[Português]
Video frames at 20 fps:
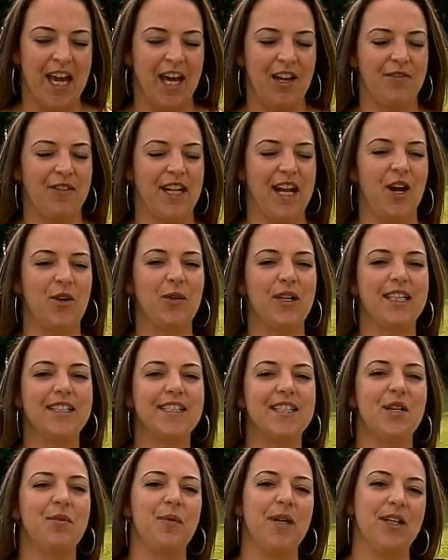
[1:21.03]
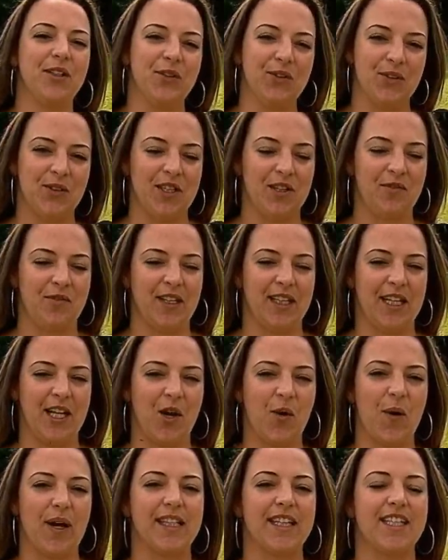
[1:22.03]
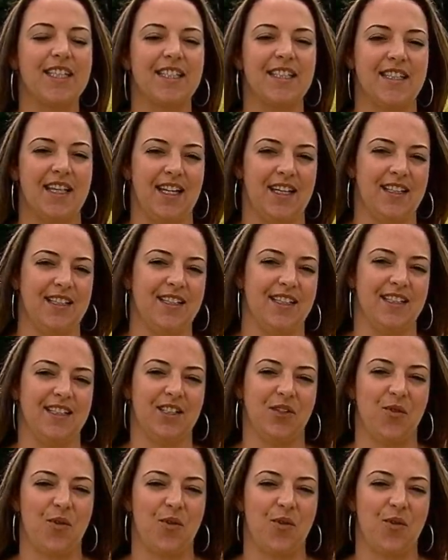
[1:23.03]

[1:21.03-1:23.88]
haverá o lançamento do DVD Quadrescências,